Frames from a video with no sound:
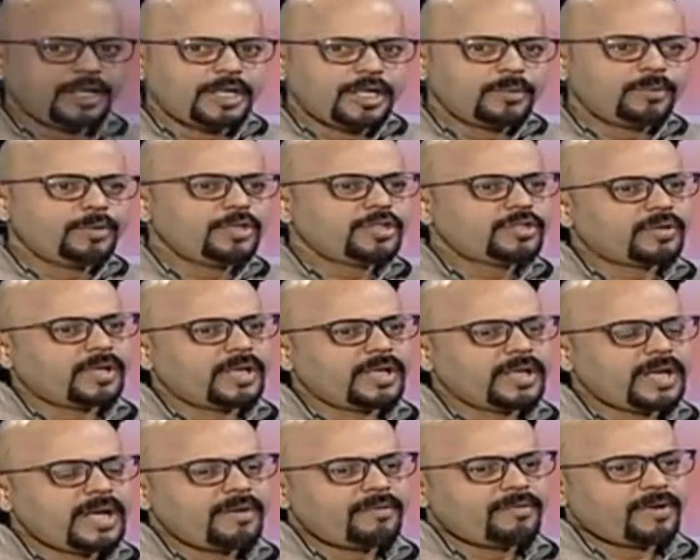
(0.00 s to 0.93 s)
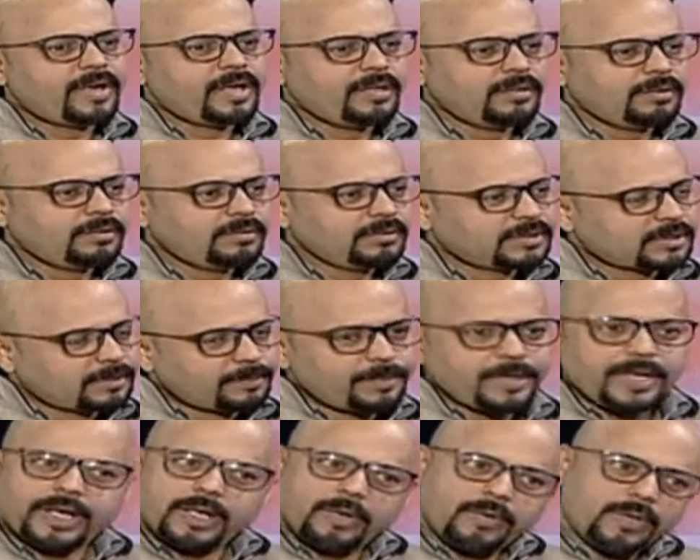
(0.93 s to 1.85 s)
ఇండివిజువల్గా వాళ్ళు
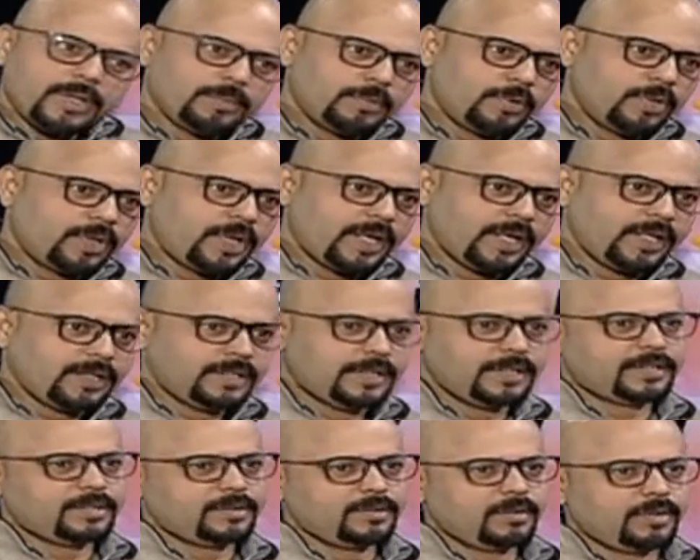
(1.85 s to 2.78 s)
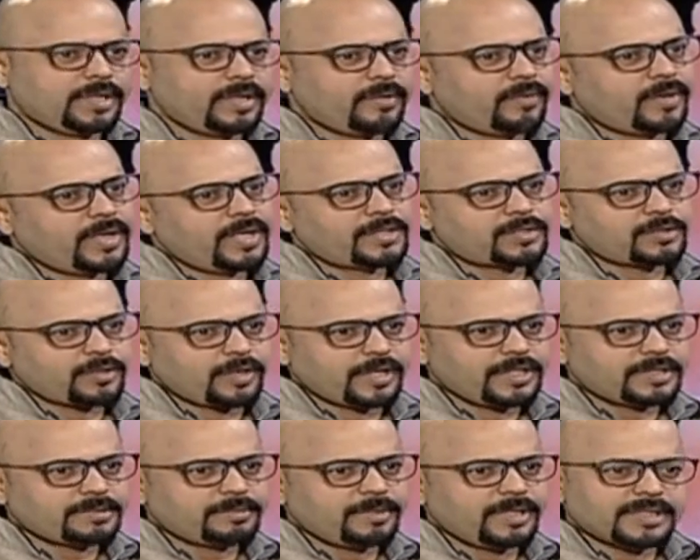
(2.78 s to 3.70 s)
సపరేట్ అవ్వడం ఓకే దిస్ ఇస్ ఓకే వాళ్ళ
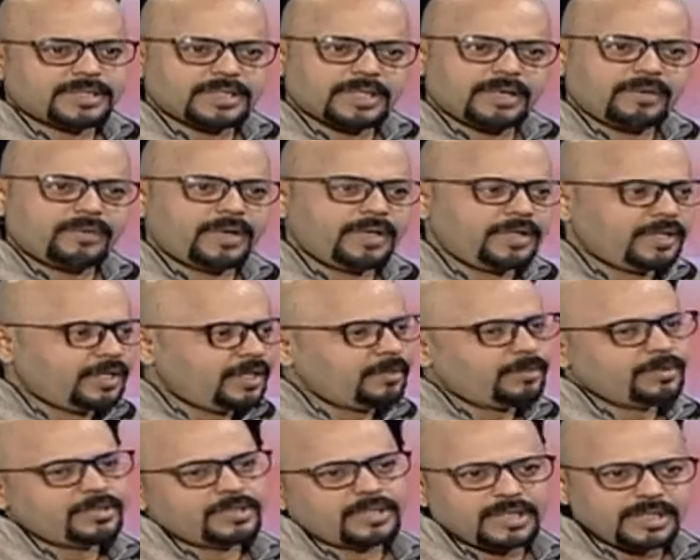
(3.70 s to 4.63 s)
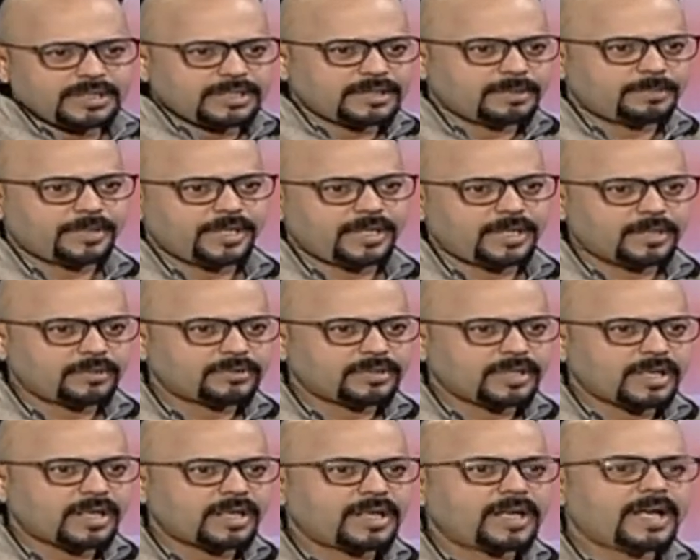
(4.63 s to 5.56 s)
చాయిస్ బేస్డ్గా వాళ్ళు ఇండివిజువల్గా సపరేట్
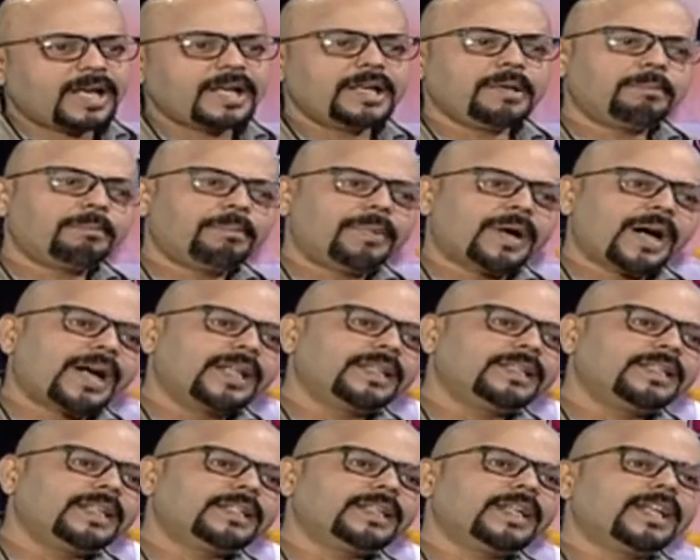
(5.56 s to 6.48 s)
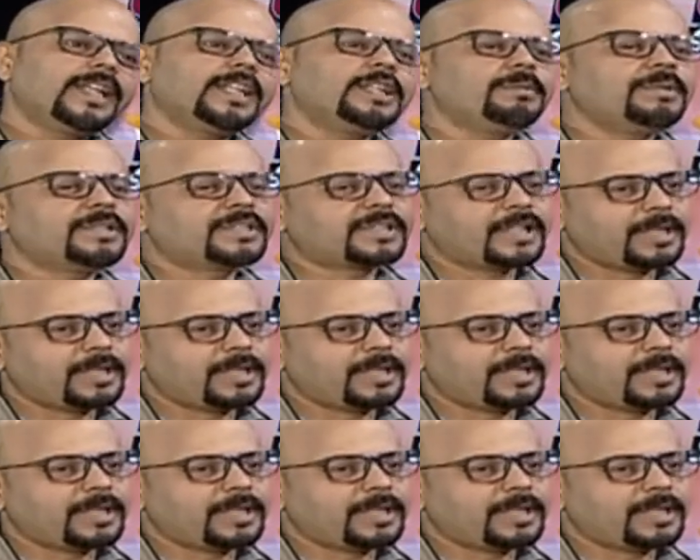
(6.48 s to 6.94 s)
అవుతున్నారు కానీ బాధ్యత అనేది మిస్